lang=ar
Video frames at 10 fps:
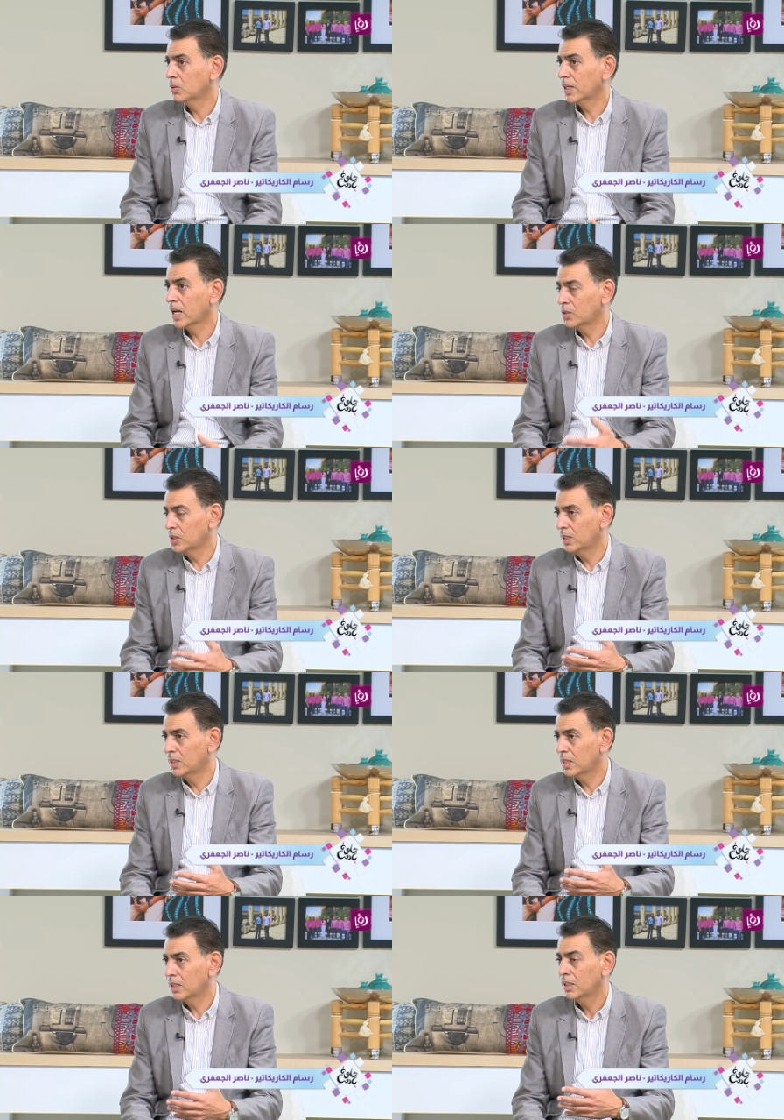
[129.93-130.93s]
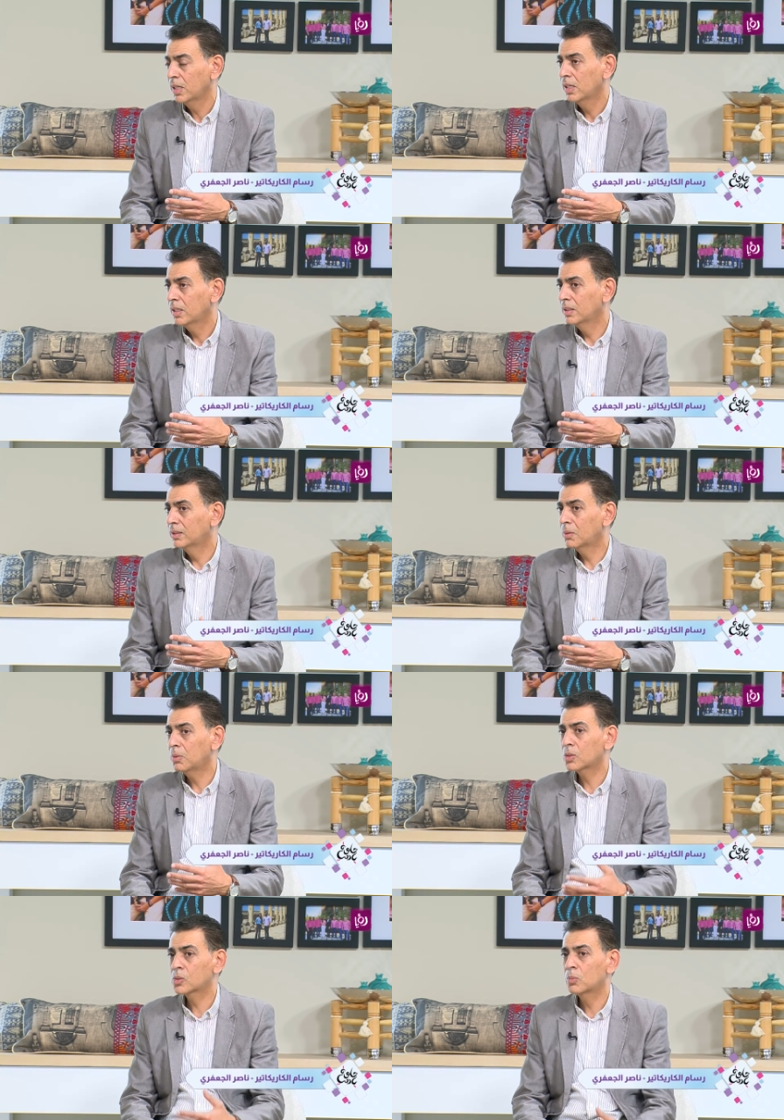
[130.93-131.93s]
كان جيلنا
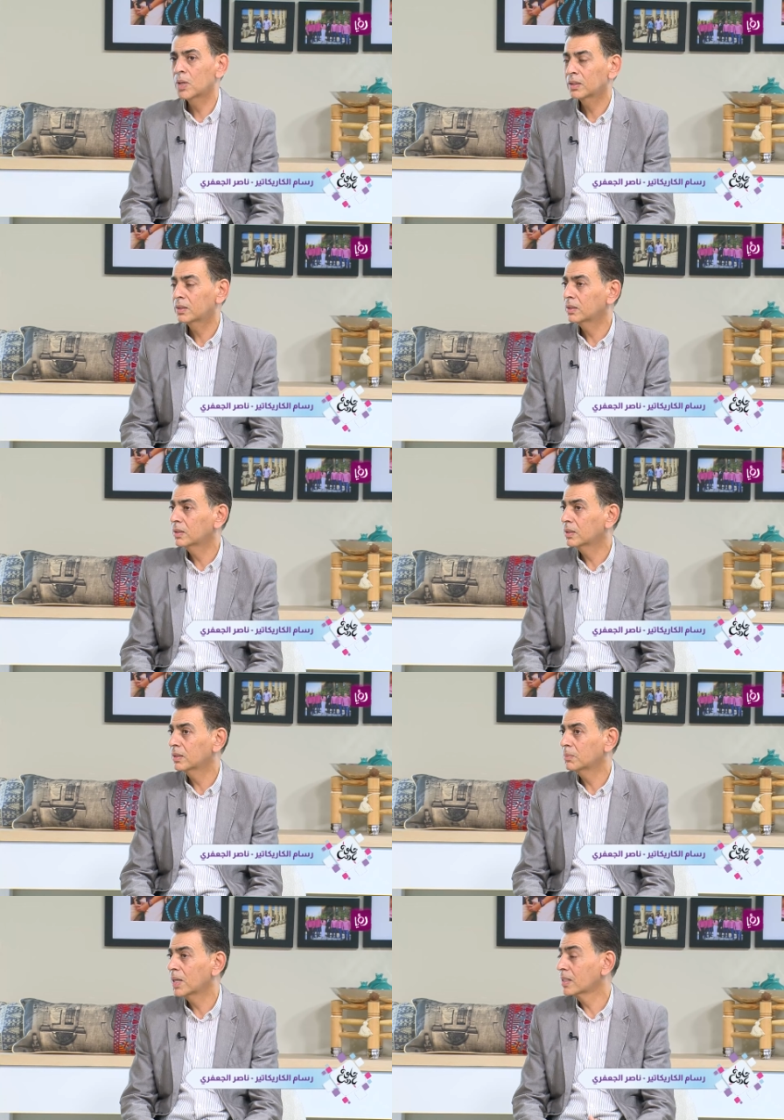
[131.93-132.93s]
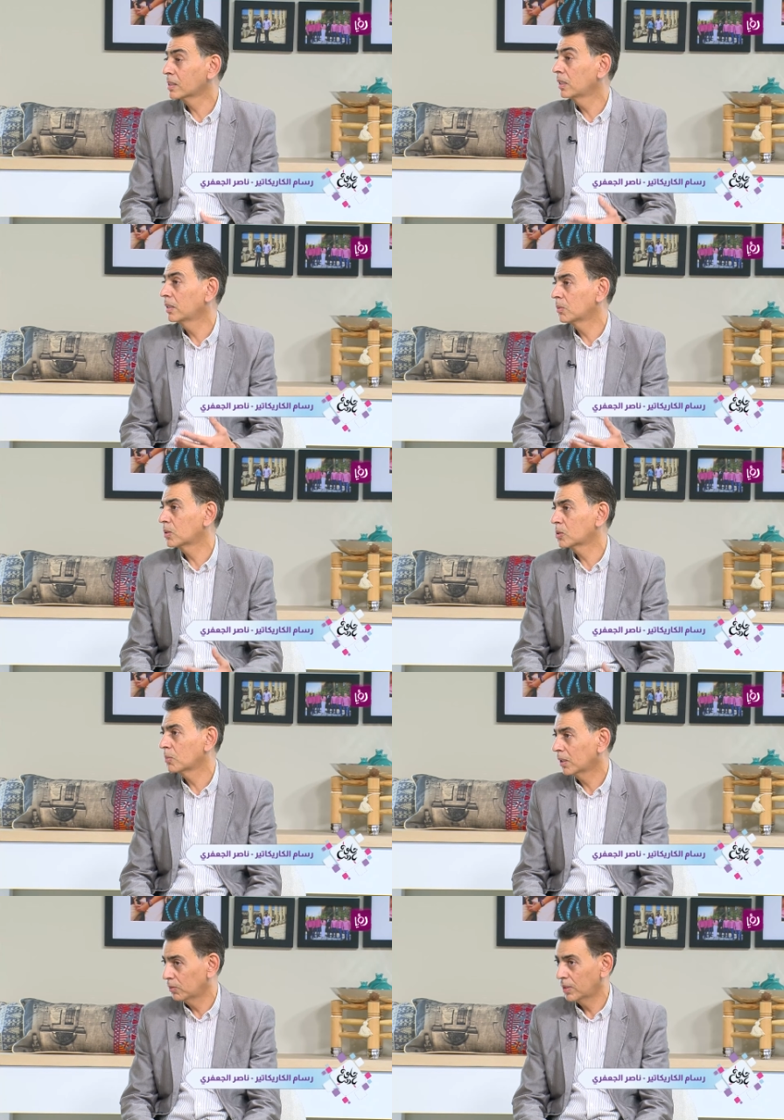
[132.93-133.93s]
يتابع رسومات آه، ما يصلنا من
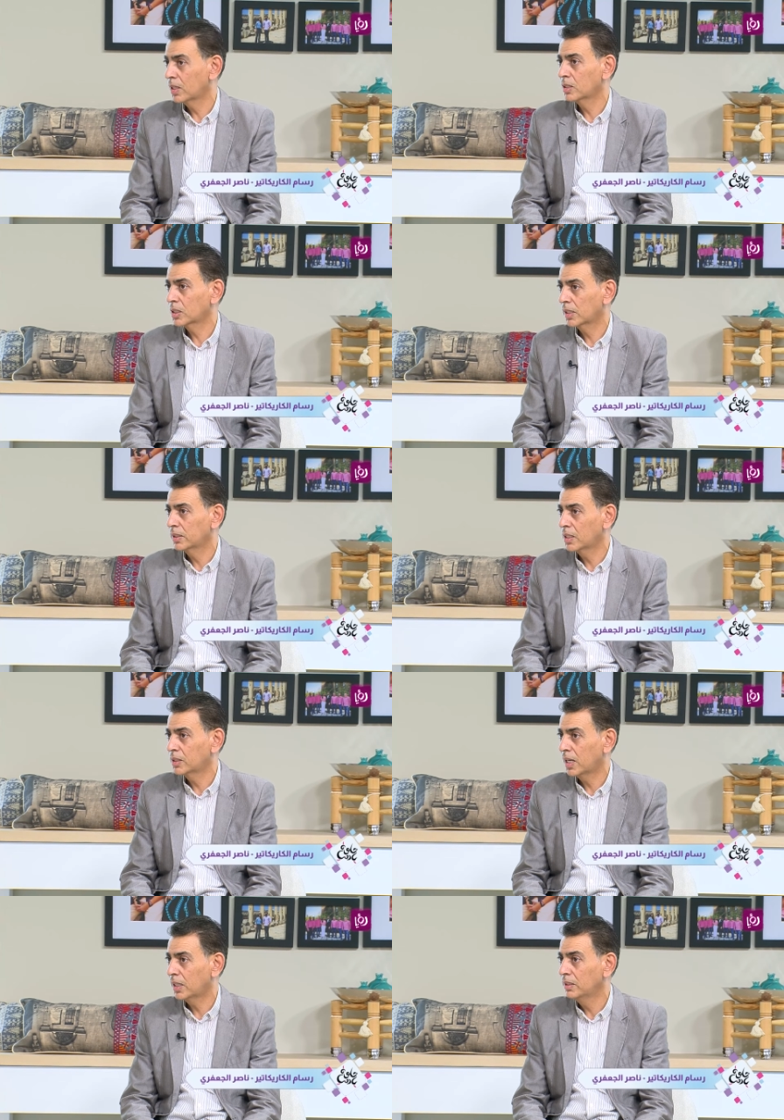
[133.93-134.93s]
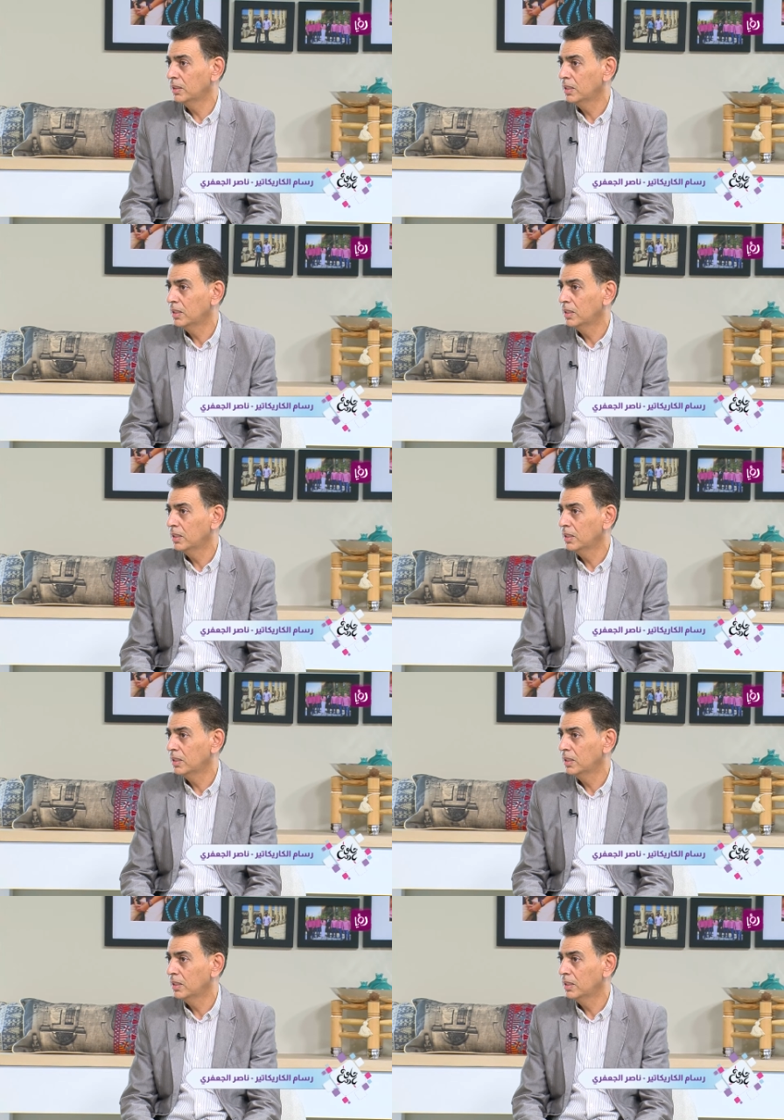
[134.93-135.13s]
رسومات الفنان الشهيد ناجي العلي